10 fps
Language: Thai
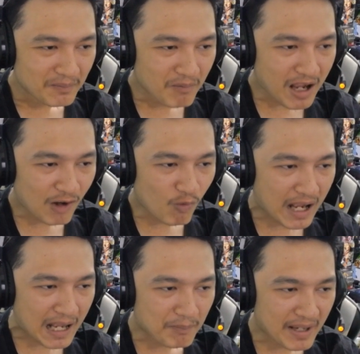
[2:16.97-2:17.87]
มากก
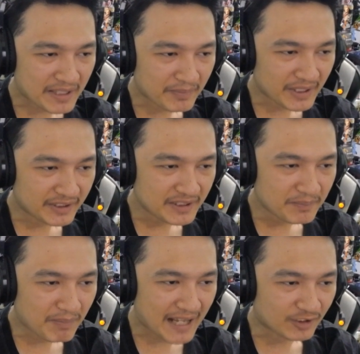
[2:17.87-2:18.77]
ว่า 80%ขึ้
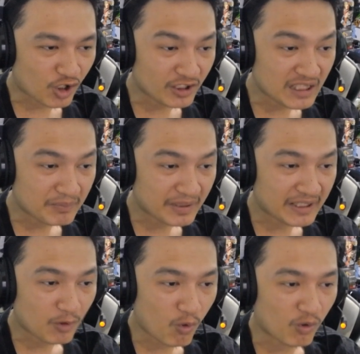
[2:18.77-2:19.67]
นไปตอนเริ่ม
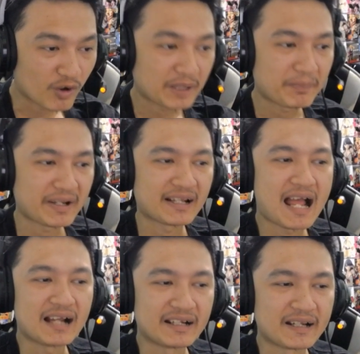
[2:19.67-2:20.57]
เทิร์น6 ก็จะเปลี่ยน
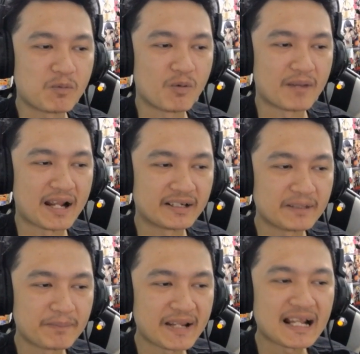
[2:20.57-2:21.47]
ร่างเลยผมนะ
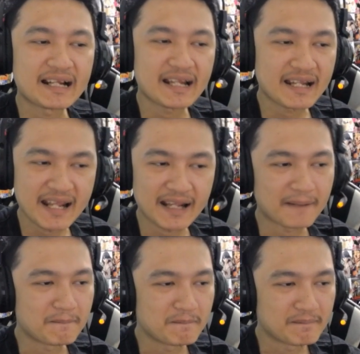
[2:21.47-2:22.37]
คือเปลี่ยนร่าง
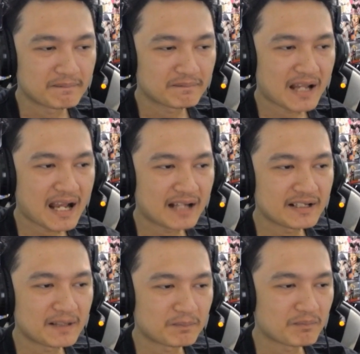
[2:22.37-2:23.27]
แน่ๆถ้า
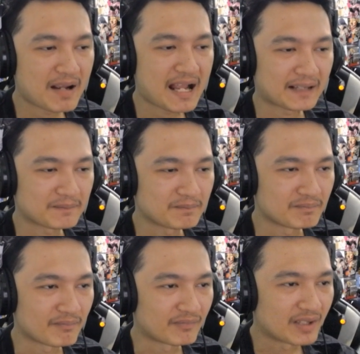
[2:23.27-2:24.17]
เลือดมากอื
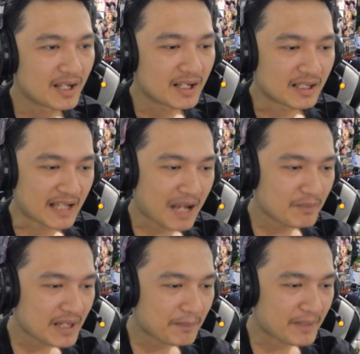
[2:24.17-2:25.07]
มแล้ว
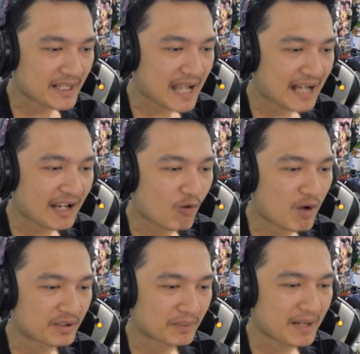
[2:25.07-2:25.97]
เมื่อเปลี่ยนร่างแล้วค
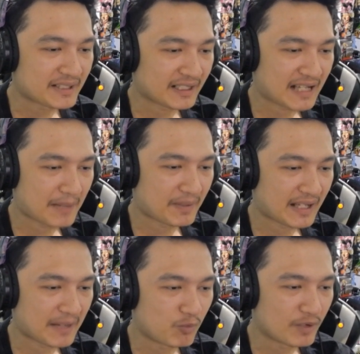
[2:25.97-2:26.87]
วามสามารถจะกลายเป็นอะ
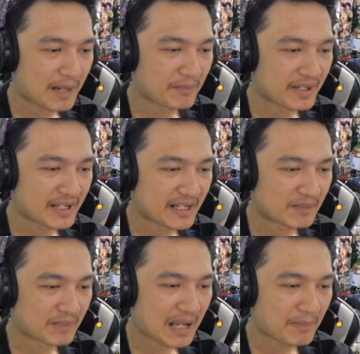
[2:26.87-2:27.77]
ไรผู้นำเหมือนเดิม
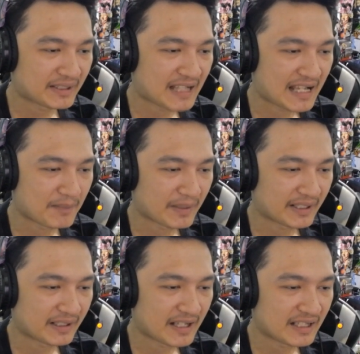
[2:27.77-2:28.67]
ถ้าไม่ตายจะเป็น
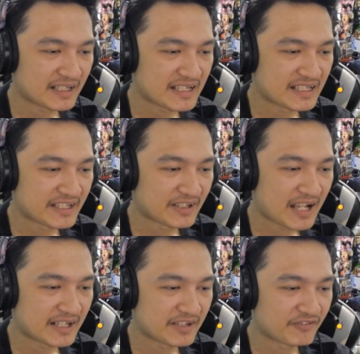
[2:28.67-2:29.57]
เกรดลี่ r ีเล
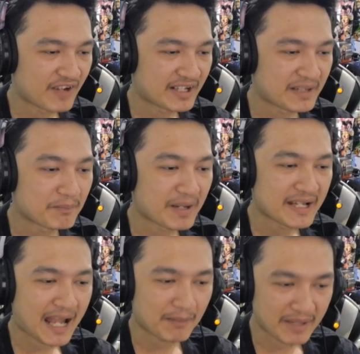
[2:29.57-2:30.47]
สด d เฟนต์อิ m เ e น s
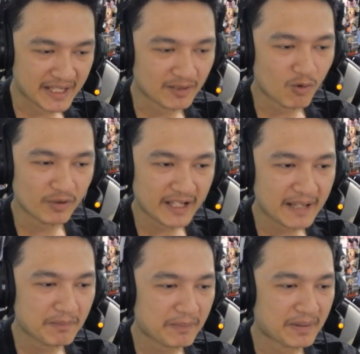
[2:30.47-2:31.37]
e d a m a โอเค
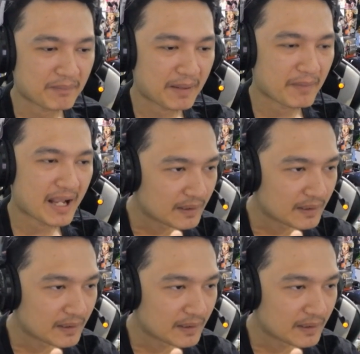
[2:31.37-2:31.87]
ไม่เปลี่ยนแปลงมาก